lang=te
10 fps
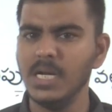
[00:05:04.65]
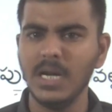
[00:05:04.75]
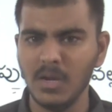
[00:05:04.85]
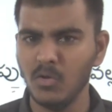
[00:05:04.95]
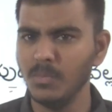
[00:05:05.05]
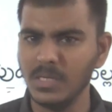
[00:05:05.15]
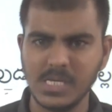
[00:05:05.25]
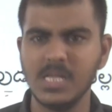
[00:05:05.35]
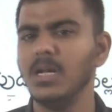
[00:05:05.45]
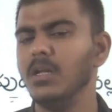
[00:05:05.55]
సెంట్రల్ గవర్నమెంట్
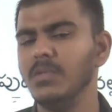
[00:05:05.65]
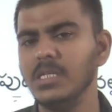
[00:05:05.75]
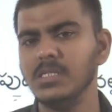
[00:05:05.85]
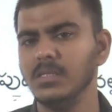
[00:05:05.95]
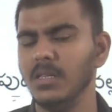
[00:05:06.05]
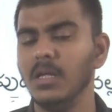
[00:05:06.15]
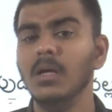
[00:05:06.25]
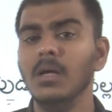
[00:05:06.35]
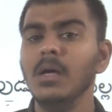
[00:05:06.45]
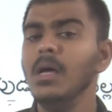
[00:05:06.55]
సాధారణంగా విధిస్తుంది ఇది
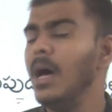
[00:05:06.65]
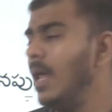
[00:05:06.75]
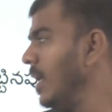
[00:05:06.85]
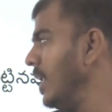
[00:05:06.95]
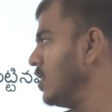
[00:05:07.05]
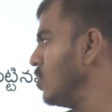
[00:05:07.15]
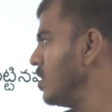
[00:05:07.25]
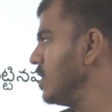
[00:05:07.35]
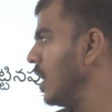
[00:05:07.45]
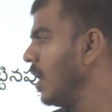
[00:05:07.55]
అలాగే నెక్స్ట్
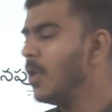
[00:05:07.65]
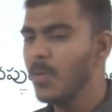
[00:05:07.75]
వచ్చేసి